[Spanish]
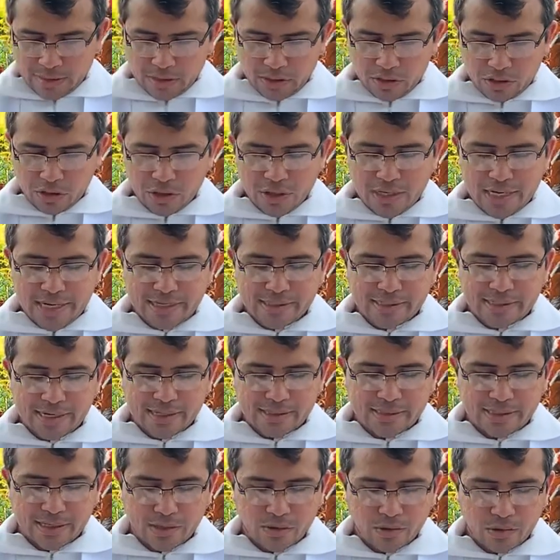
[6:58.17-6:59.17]
Yo les
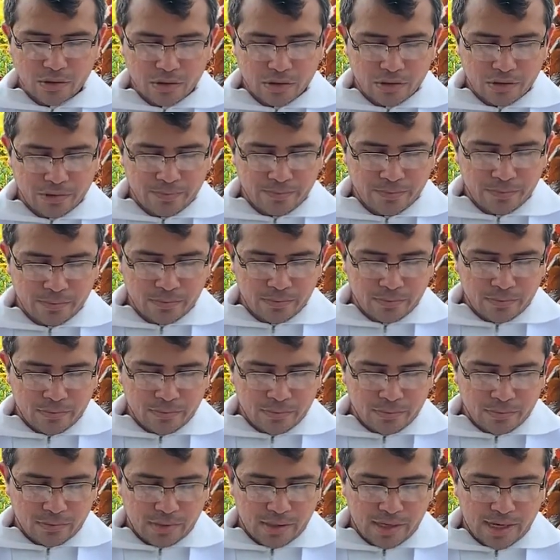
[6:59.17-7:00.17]
aseguro
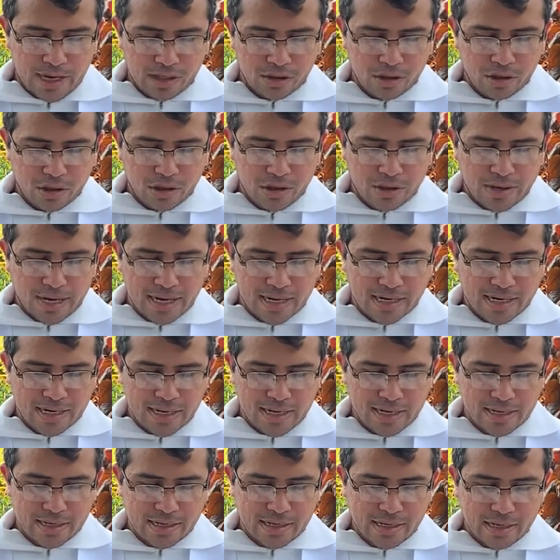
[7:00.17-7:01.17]
que a todo
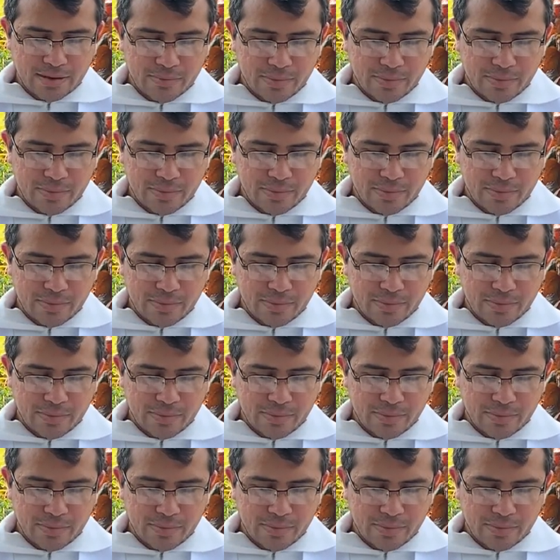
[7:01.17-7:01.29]
aquel que